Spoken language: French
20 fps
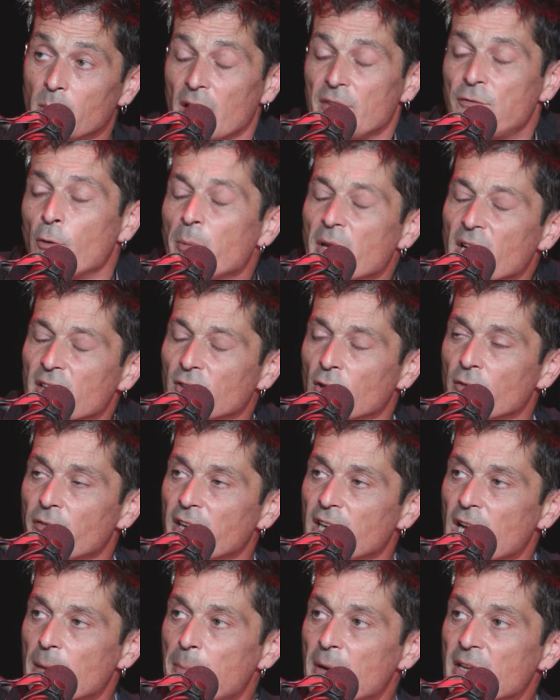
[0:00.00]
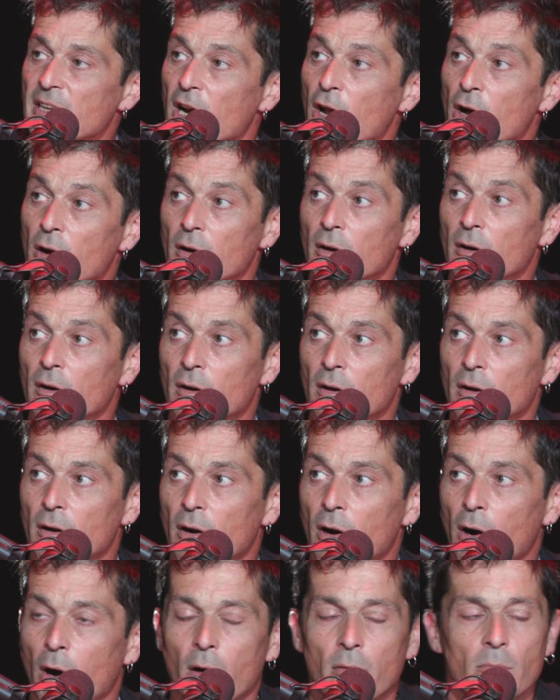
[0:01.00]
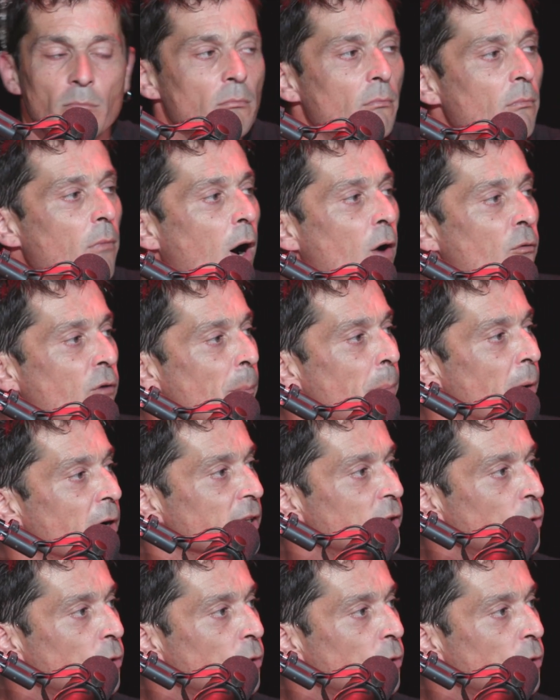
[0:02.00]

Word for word: il faut bien que ça en vaille la peine. Alors, ah oui. on va pas